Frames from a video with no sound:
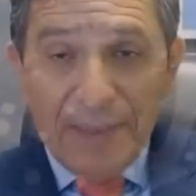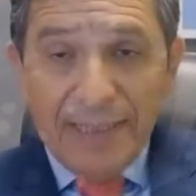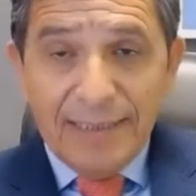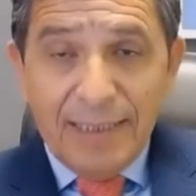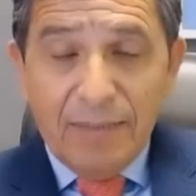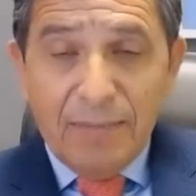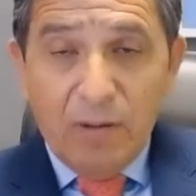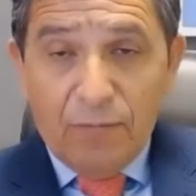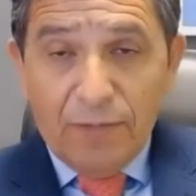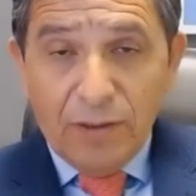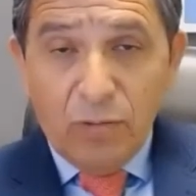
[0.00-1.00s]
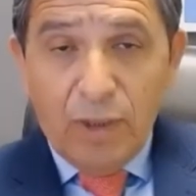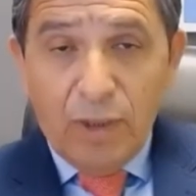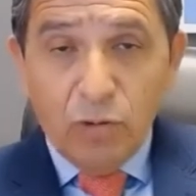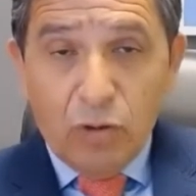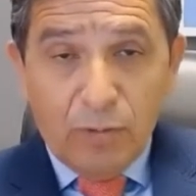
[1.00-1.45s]
una empresa de
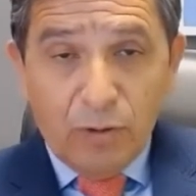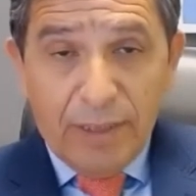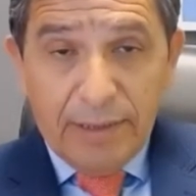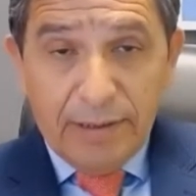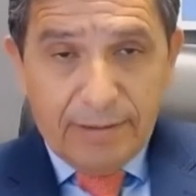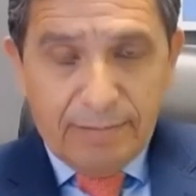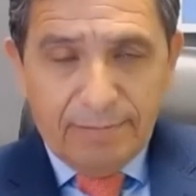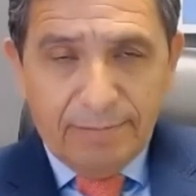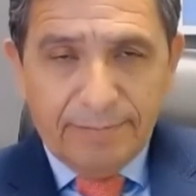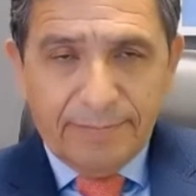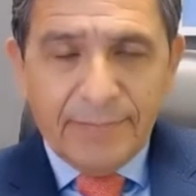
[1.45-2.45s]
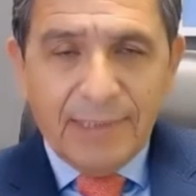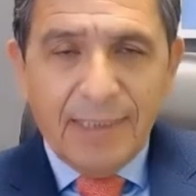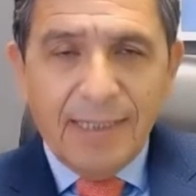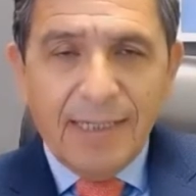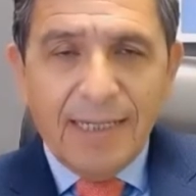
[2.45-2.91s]
manufactura automotriz,
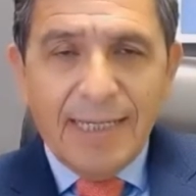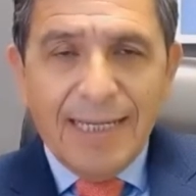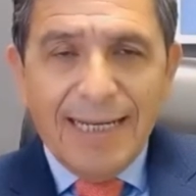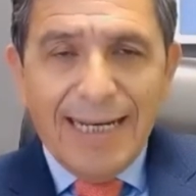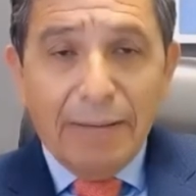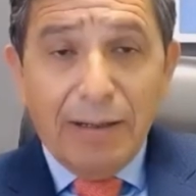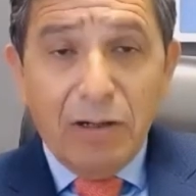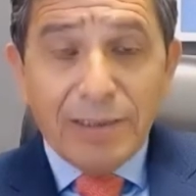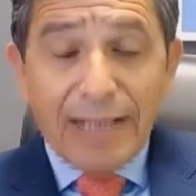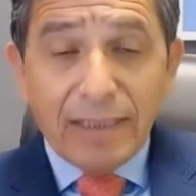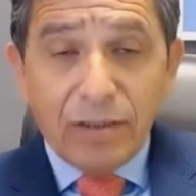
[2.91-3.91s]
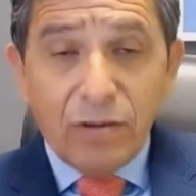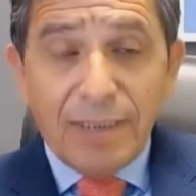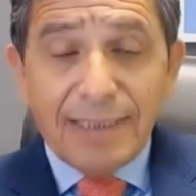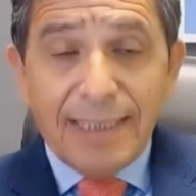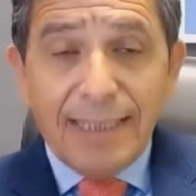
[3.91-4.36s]
la
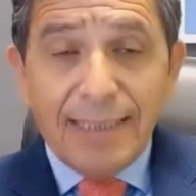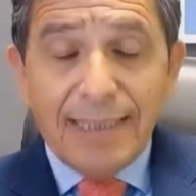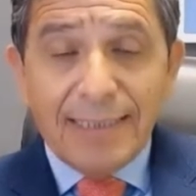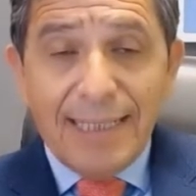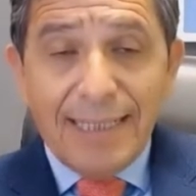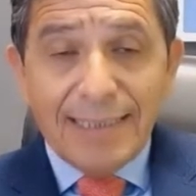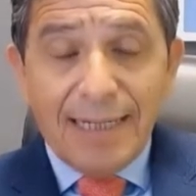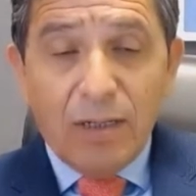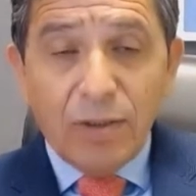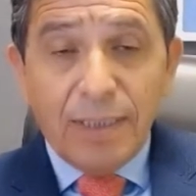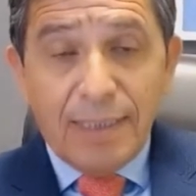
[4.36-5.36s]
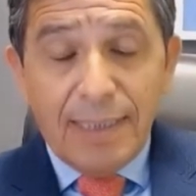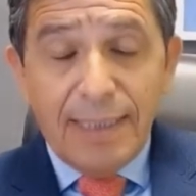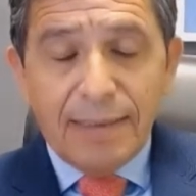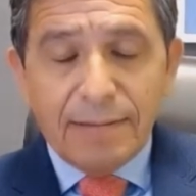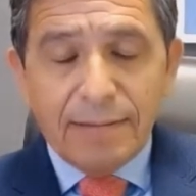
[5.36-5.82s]
valorización de, de, Tesla hoy
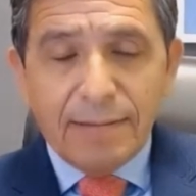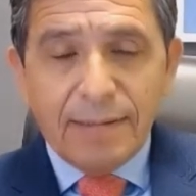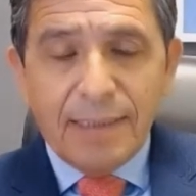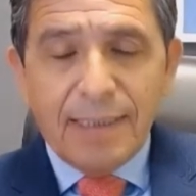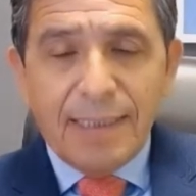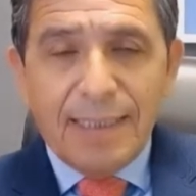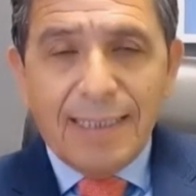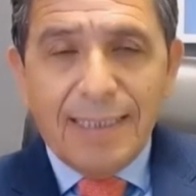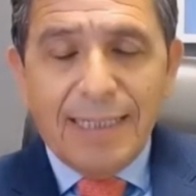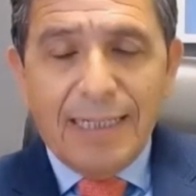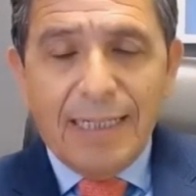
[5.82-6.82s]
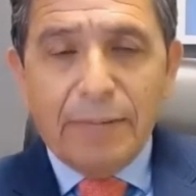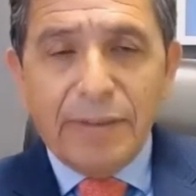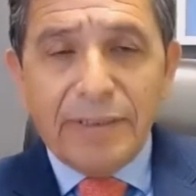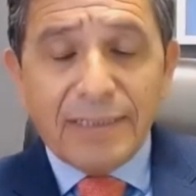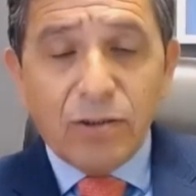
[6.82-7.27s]
en día,
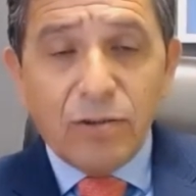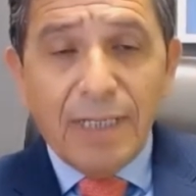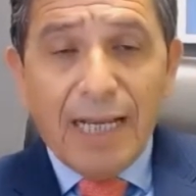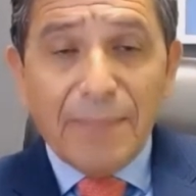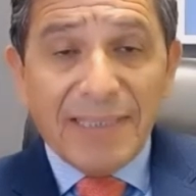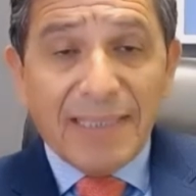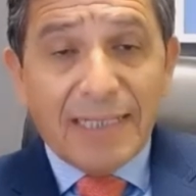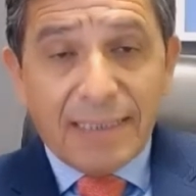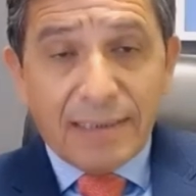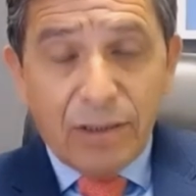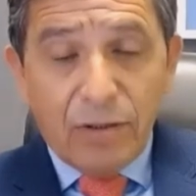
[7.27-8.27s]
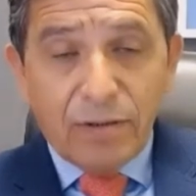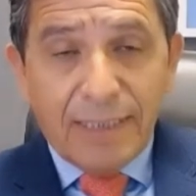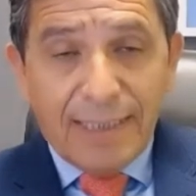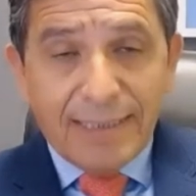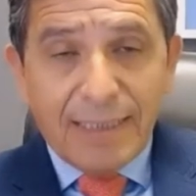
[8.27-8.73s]
la valorización de
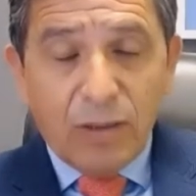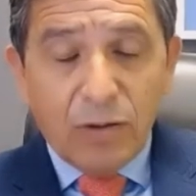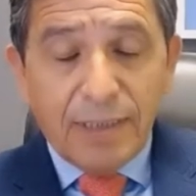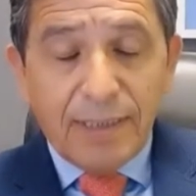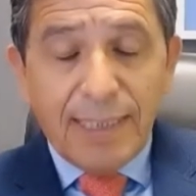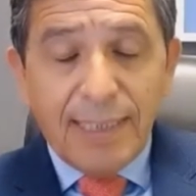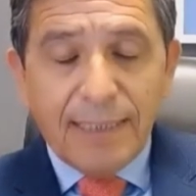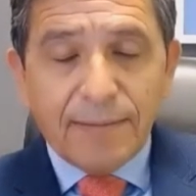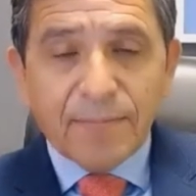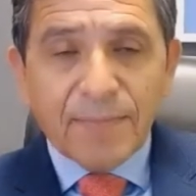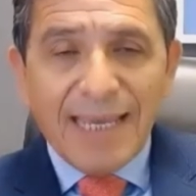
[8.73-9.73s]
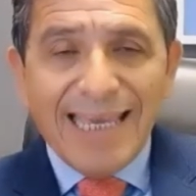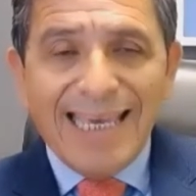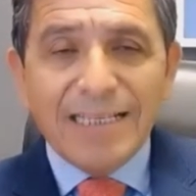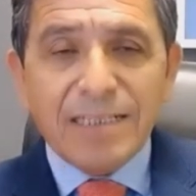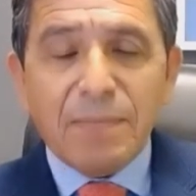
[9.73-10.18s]
capitalización de Tesla hoy en día
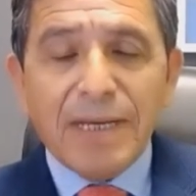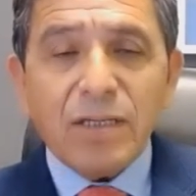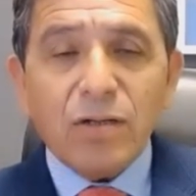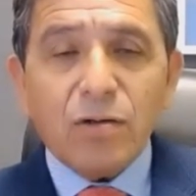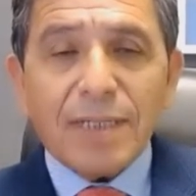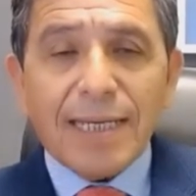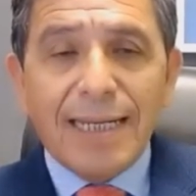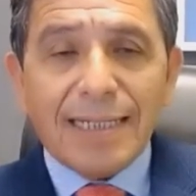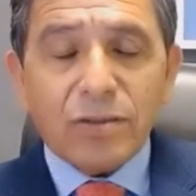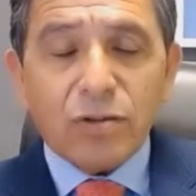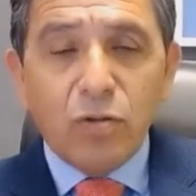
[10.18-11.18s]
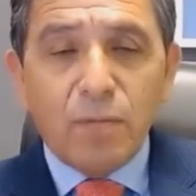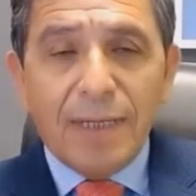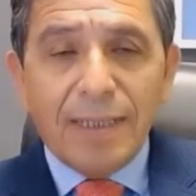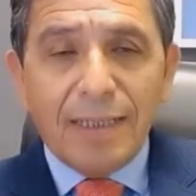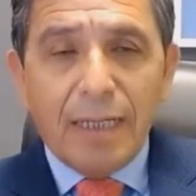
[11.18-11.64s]
es mayor que la
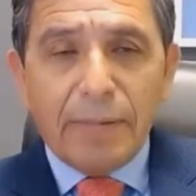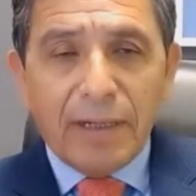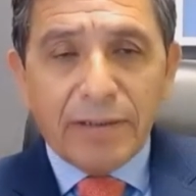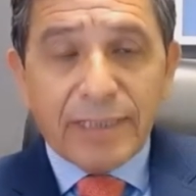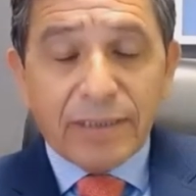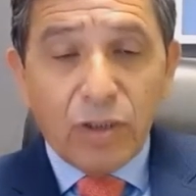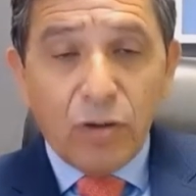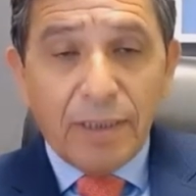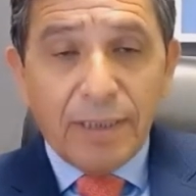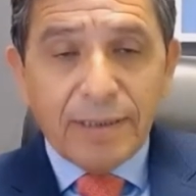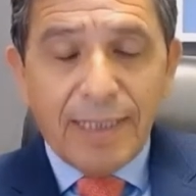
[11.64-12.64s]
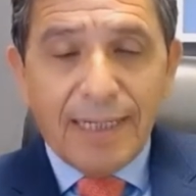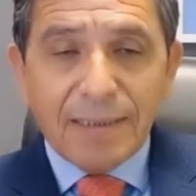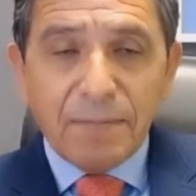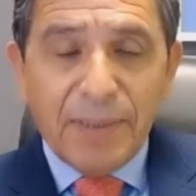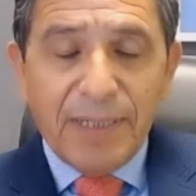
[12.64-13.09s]
suma de las valorizaciones
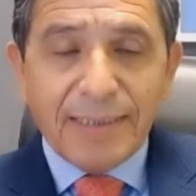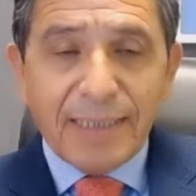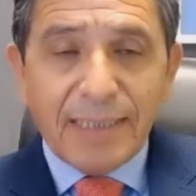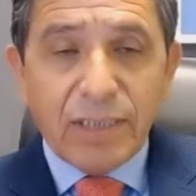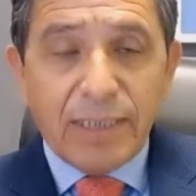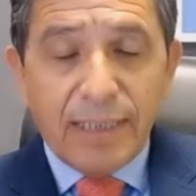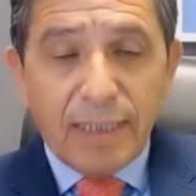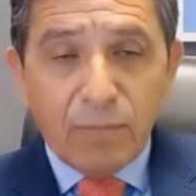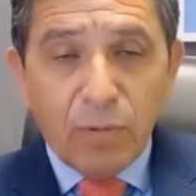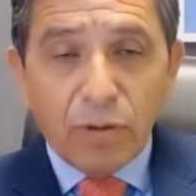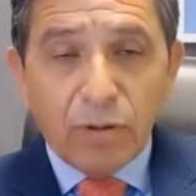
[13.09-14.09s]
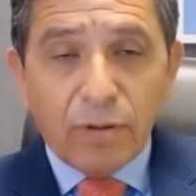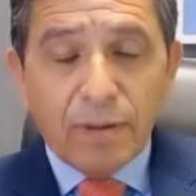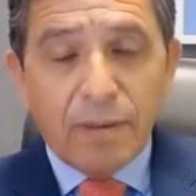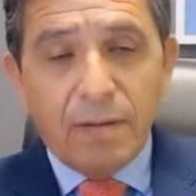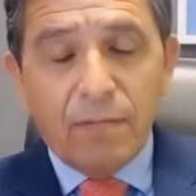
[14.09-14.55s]
de las empresas General
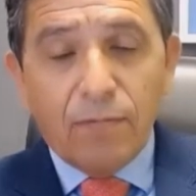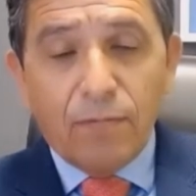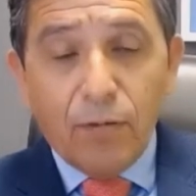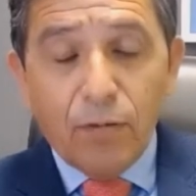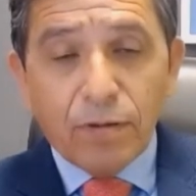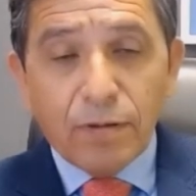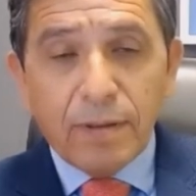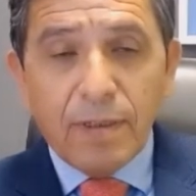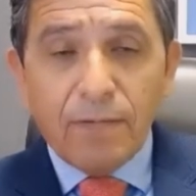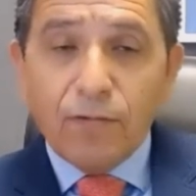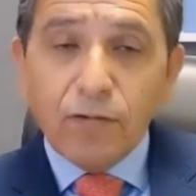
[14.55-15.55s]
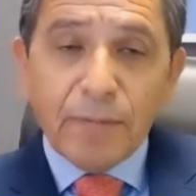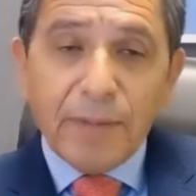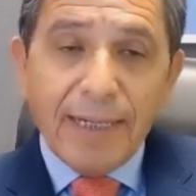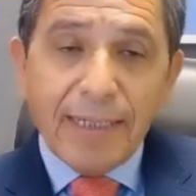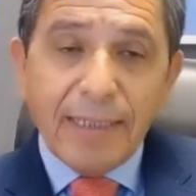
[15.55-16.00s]
Motors, Ford,
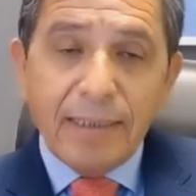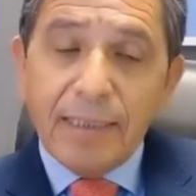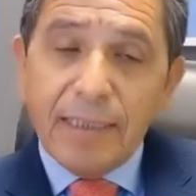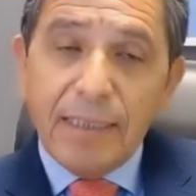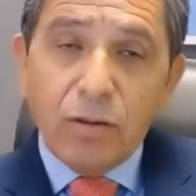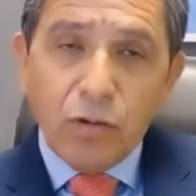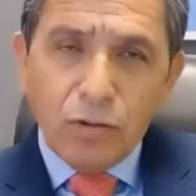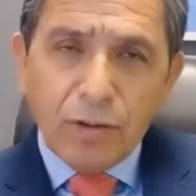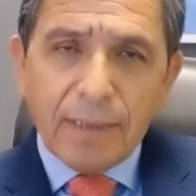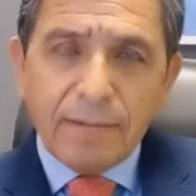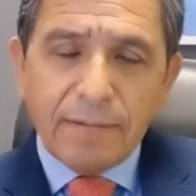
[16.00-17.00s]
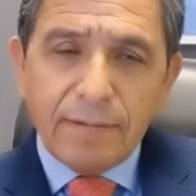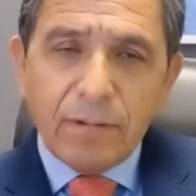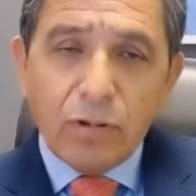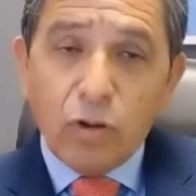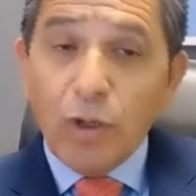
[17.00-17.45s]
Volkswagen y Toyota,
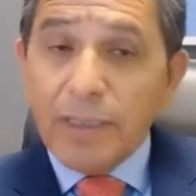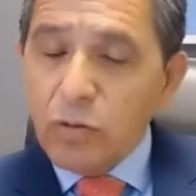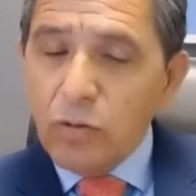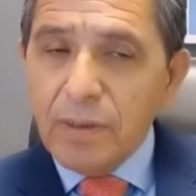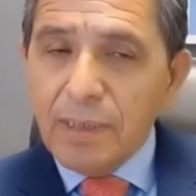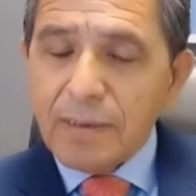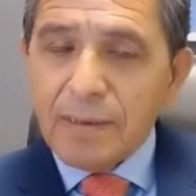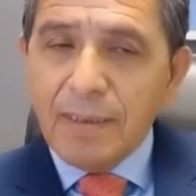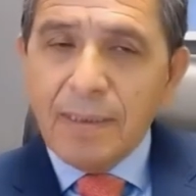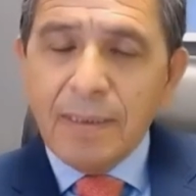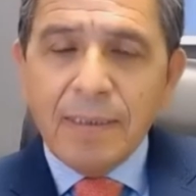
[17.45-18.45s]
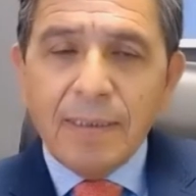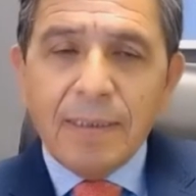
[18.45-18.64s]
todas juntas.